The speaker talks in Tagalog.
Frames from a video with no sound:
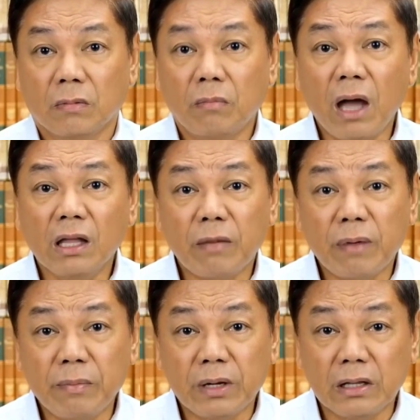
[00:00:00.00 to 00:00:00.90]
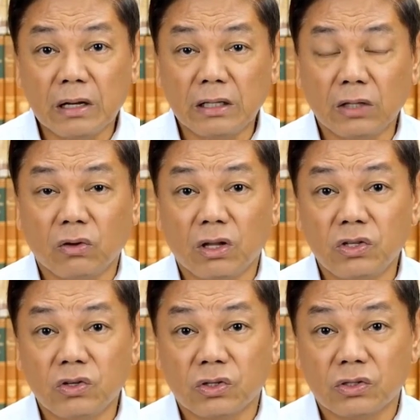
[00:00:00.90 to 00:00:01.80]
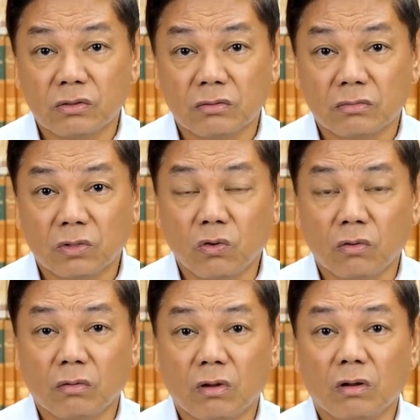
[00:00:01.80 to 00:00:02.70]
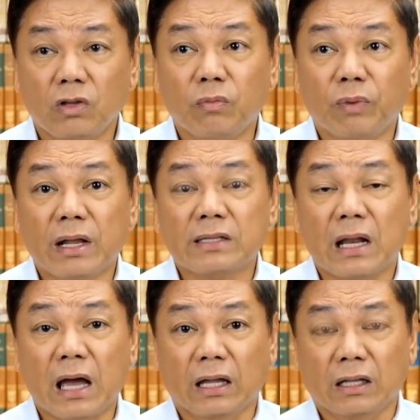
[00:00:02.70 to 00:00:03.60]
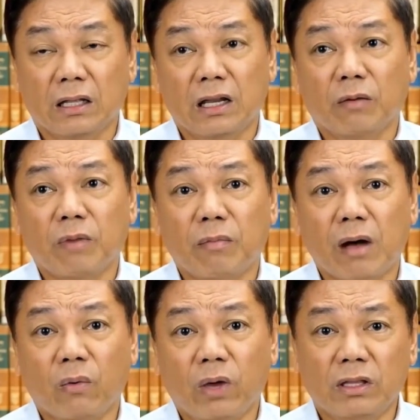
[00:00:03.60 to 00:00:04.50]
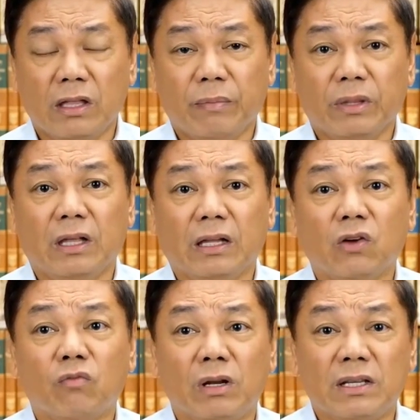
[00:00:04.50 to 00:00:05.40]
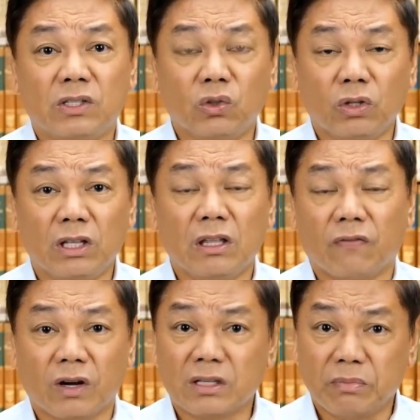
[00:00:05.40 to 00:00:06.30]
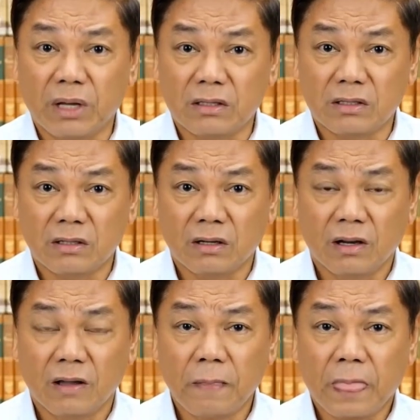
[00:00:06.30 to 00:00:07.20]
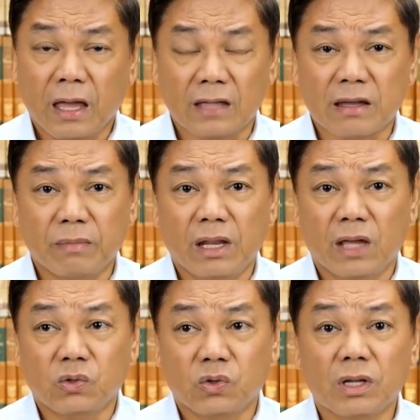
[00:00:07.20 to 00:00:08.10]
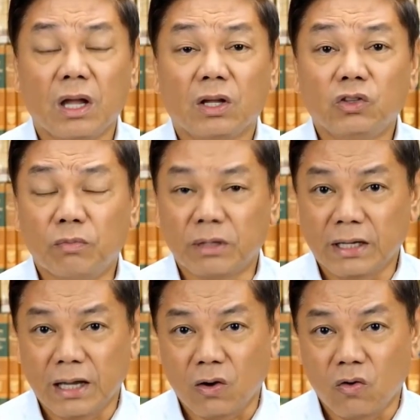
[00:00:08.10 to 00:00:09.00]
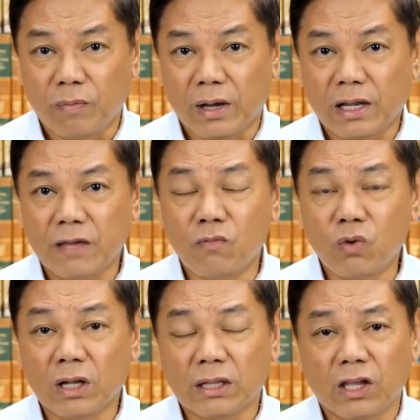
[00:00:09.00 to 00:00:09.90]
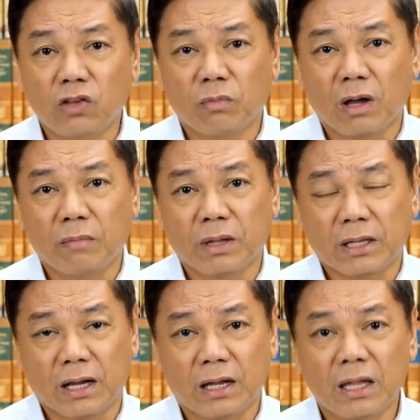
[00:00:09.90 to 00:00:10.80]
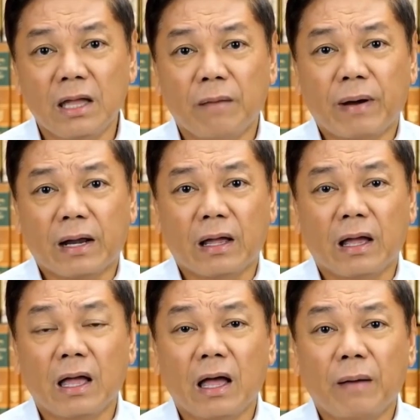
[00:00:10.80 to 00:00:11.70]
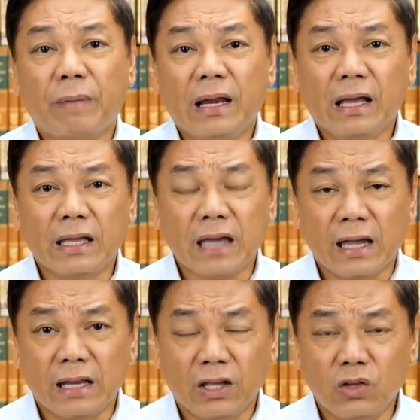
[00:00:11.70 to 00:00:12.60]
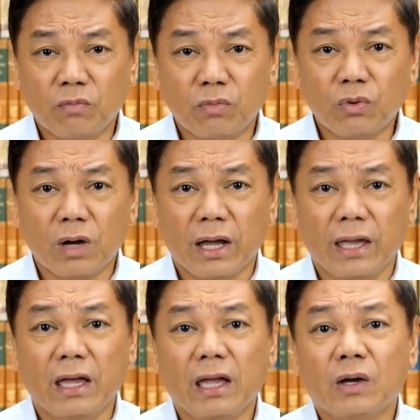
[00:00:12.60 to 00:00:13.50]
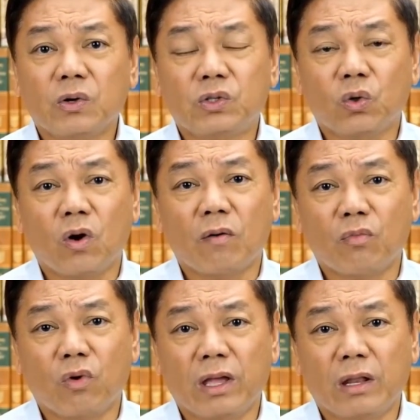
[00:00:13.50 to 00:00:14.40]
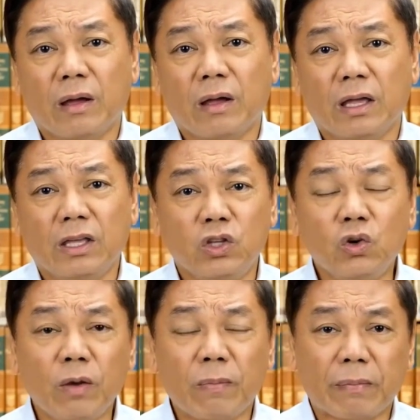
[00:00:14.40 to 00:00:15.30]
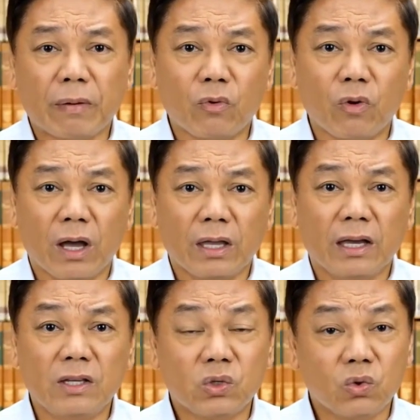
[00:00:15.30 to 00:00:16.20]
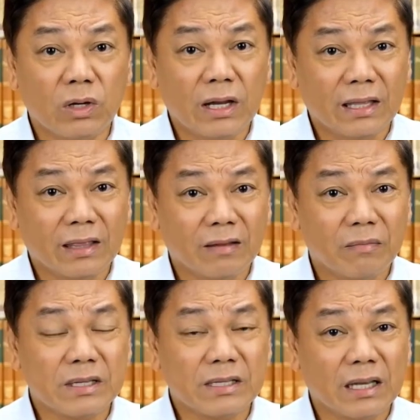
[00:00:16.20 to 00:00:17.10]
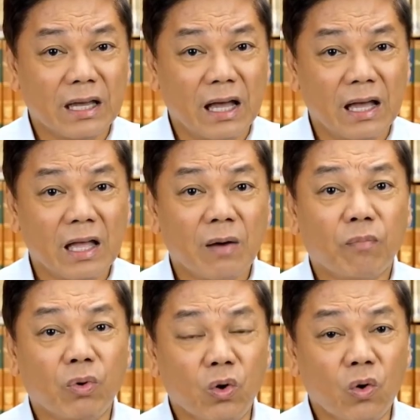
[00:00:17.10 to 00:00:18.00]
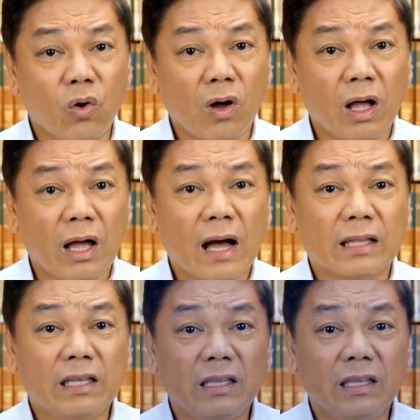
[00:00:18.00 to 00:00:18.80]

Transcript: Bakit ka pa ipinadala dito ng Diyos? Kung yung pala sa langit ka nalang babawi, di dapat di ka na umalis doon in the first place. Kaya sabi ni Jesus, dumating ako para imulat ang inyong mga mata, para paligayahin ang inyong buhay. Gusto ko ang buhay na inyong ipapamuhay ay sulit, masaya, puno, at